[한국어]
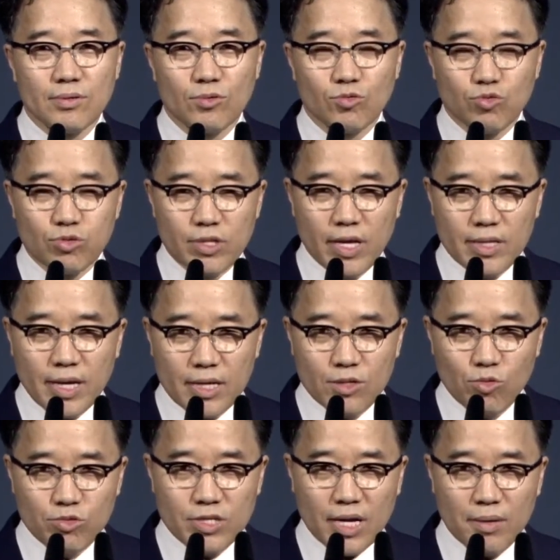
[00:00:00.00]
군대에
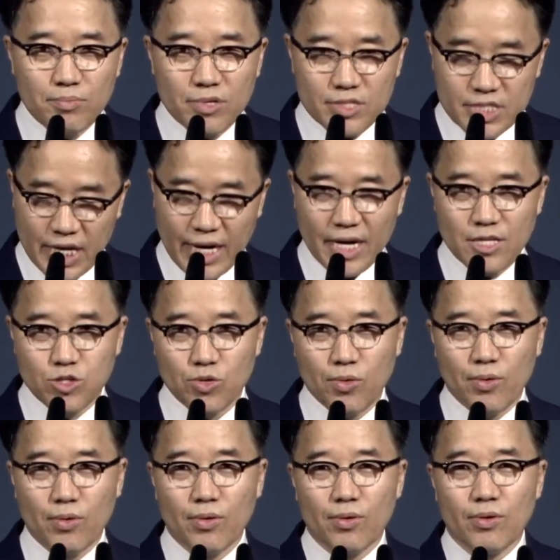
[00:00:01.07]
다녀온 사람들은 잘 알죠.
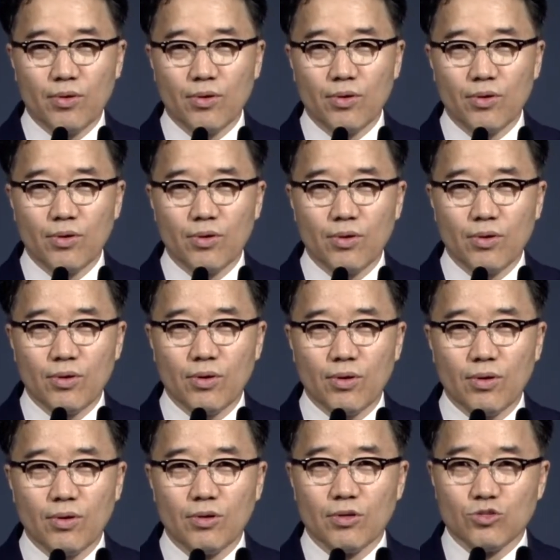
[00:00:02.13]
어,
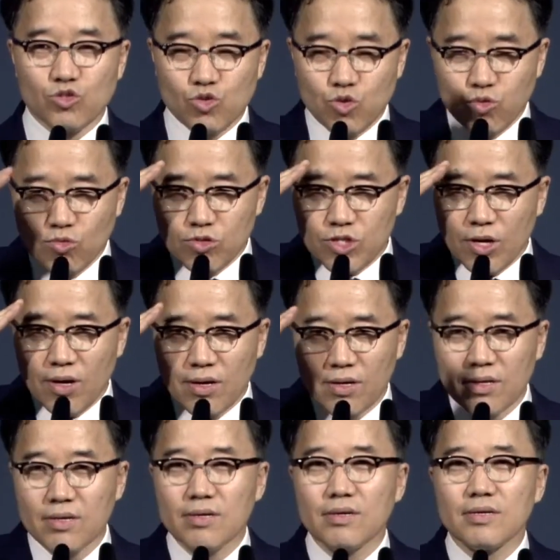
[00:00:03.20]
충성
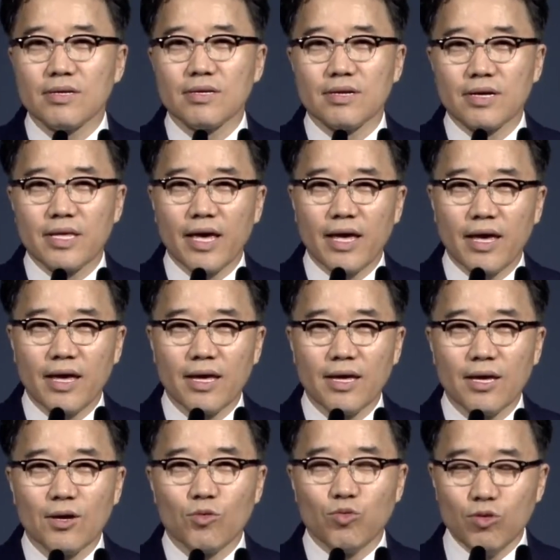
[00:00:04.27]
이렇게
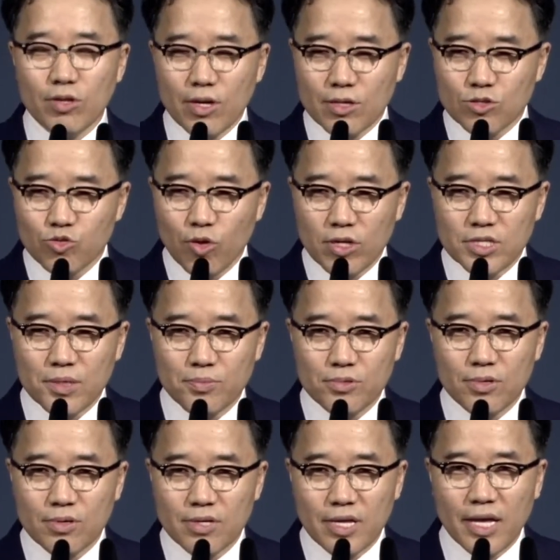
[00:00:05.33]

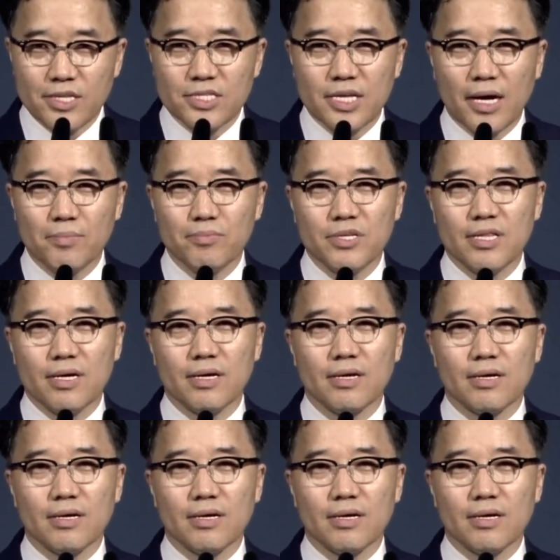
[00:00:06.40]
훈련소에서부터 그렇게 인사합니다.